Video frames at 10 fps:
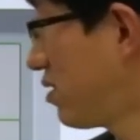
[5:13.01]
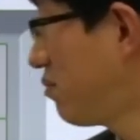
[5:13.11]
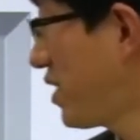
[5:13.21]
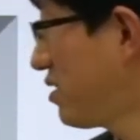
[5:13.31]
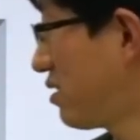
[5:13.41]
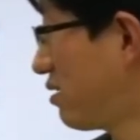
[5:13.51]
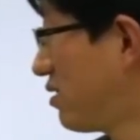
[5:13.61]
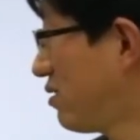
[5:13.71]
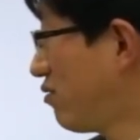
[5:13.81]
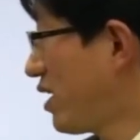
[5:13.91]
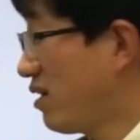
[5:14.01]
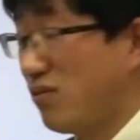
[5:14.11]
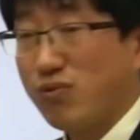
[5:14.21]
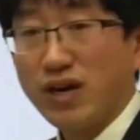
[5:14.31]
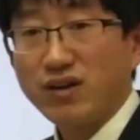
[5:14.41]
스페이스와
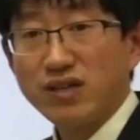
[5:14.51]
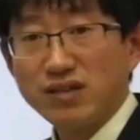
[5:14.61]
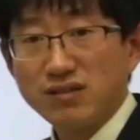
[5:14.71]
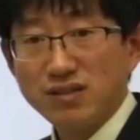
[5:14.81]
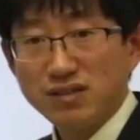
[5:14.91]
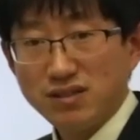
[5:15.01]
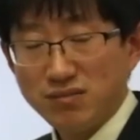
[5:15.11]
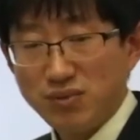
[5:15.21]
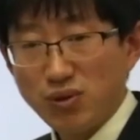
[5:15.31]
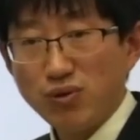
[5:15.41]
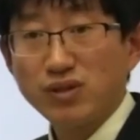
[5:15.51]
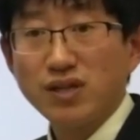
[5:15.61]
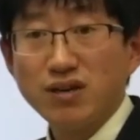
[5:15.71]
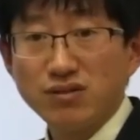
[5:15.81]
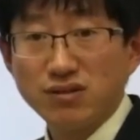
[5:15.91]
와이어링
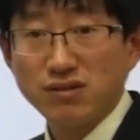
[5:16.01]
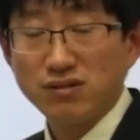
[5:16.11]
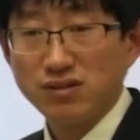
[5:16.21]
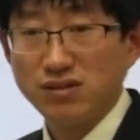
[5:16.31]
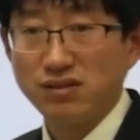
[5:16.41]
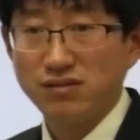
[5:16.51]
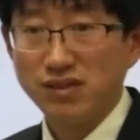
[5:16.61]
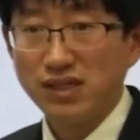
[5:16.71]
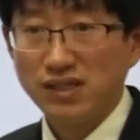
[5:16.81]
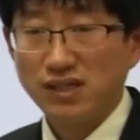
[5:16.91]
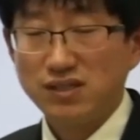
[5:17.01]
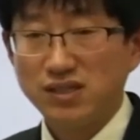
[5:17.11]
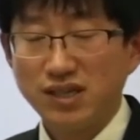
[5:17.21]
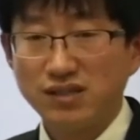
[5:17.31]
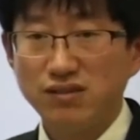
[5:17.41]
비용이나 어떤 그런
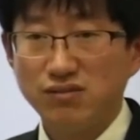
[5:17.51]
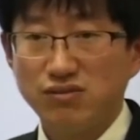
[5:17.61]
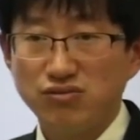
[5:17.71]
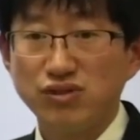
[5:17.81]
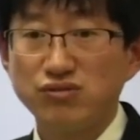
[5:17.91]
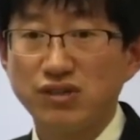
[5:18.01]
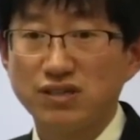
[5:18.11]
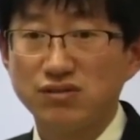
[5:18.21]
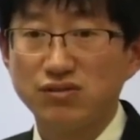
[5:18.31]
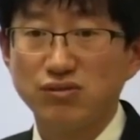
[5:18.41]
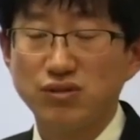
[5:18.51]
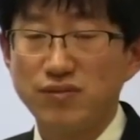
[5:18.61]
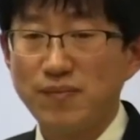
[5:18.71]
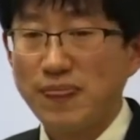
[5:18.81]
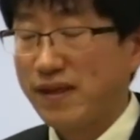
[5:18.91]
시간을 줄일 수가 있을
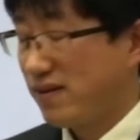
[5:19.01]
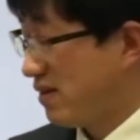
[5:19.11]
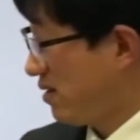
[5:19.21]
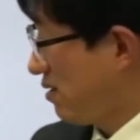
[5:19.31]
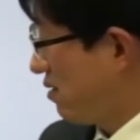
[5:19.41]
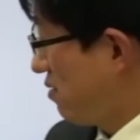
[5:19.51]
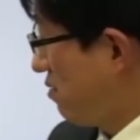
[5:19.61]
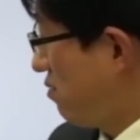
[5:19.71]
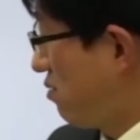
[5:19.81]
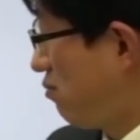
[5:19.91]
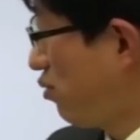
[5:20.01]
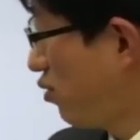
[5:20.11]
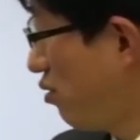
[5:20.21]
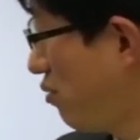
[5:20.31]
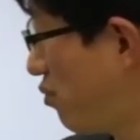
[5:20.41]
거고요. 어,
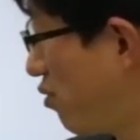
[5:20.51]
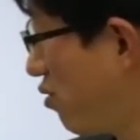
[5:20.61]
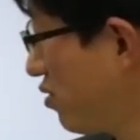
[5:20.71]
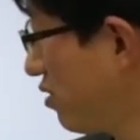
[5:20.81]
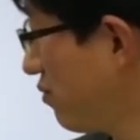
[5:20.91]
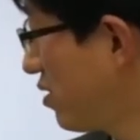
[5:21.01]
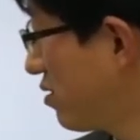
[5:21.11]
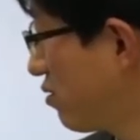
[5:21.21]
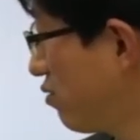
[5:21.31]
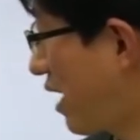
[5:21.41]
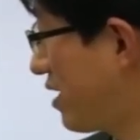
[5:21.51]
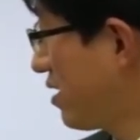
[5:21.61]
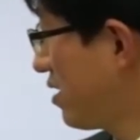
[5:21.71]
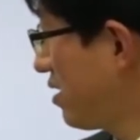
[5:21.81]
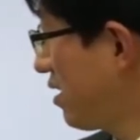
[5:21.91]
모터 보호 측면에서도
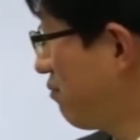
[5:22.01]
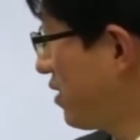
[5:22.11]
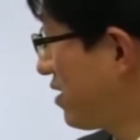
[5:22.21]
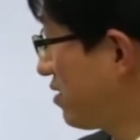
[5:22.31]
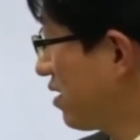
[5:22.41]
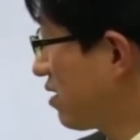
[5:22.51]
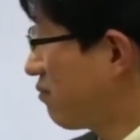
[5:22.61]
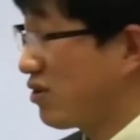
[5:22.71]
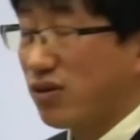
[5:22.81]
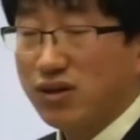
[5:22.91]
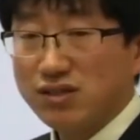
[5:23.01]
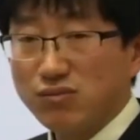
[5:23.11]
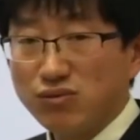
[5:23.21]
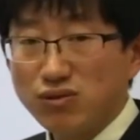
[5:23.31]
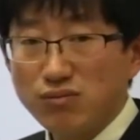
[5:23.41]
IAMPR 쓰게 되면 여러 가지
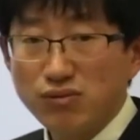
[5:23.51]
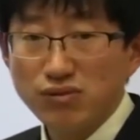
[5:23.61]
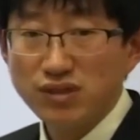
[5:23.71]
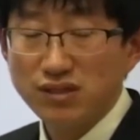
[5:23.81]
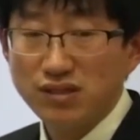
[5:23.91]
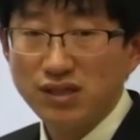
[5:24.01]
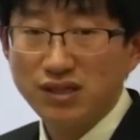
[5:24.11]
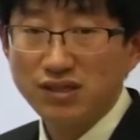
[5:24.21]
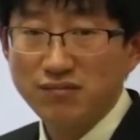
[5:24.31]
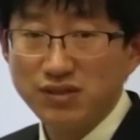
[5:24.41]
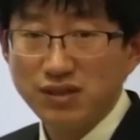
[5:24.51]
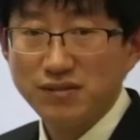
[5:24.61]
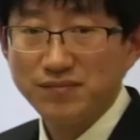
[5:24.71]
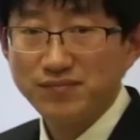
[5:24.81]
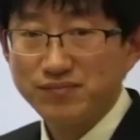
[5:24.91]
모터 보호 기능이 가능합니다.
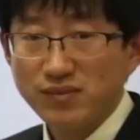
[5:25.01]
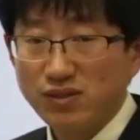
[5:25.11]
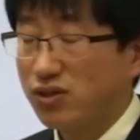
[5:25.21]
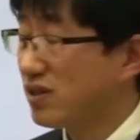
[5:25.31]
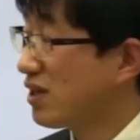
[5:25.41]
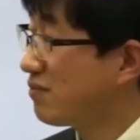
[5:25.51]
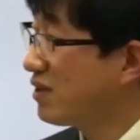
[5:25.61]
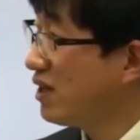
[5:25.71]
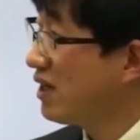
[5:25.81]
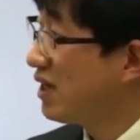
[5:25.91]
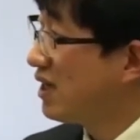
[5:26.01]
그렇기 때문에